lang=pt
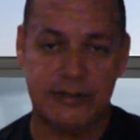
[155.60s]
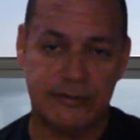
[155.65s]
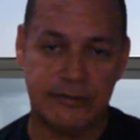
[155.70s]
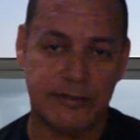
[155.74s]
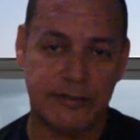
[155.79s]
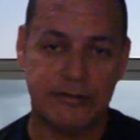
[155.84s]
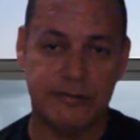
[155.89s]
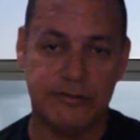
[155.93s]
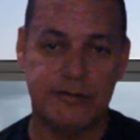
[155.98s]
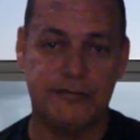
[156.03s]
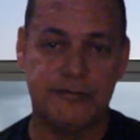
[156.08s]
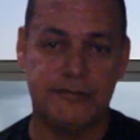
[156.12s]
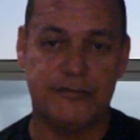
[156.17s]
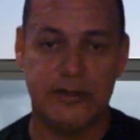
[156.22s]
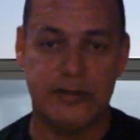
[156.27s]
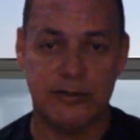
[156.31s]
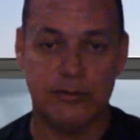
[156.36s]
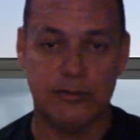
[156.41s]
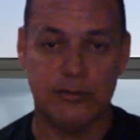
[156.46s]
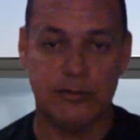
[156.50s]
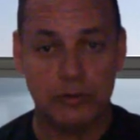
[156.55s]
E deixando o
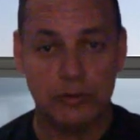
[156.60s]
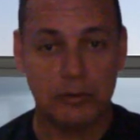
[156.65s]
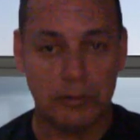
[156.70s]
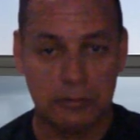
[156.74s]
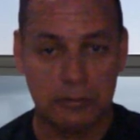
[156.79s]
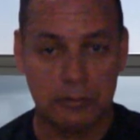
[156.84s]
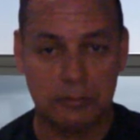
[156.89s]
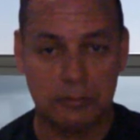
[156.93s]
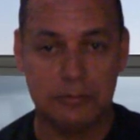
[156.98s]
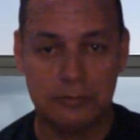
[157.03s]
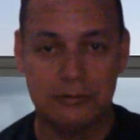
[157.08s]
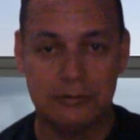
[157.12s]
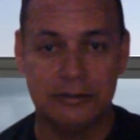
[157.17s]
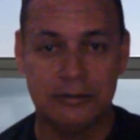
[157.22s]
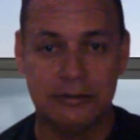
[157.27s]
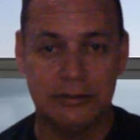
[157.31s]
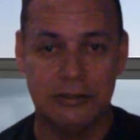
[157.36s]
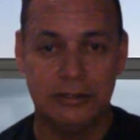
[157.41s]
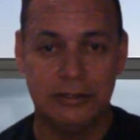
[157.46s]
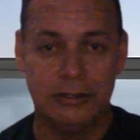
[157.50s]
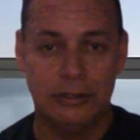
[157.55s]
Corinthians
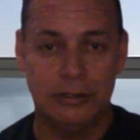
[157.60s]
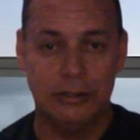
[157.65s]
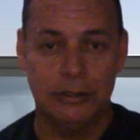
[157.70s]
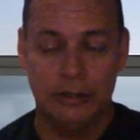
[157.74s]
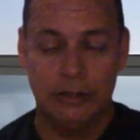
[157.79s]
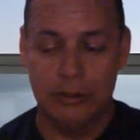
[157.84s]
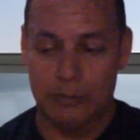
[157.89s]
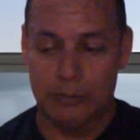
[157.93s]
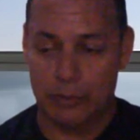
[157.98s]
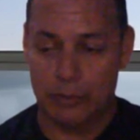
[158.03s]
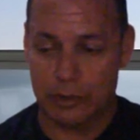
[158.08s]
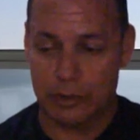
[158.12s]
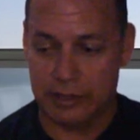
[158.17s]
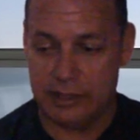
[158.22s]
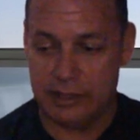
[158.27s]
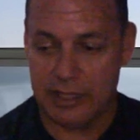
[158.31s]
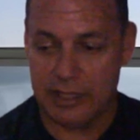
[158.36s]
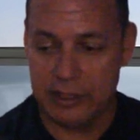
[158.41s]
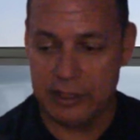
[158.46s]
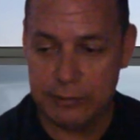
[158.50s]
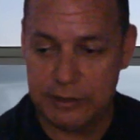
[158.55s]
aí numa situação
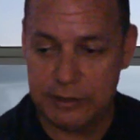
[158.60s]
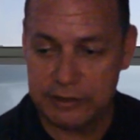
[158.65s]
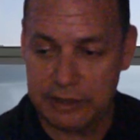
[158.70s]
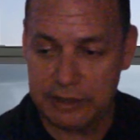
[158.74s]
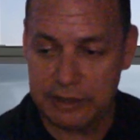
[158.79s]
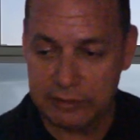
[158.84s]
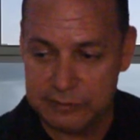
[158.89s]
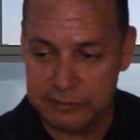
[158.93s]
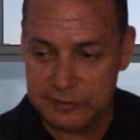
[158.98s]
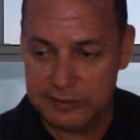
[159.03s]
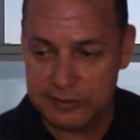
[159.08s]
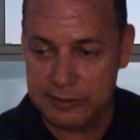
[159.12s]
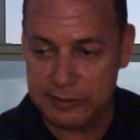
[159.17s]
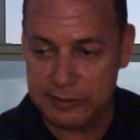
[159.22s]
difícil no jogo.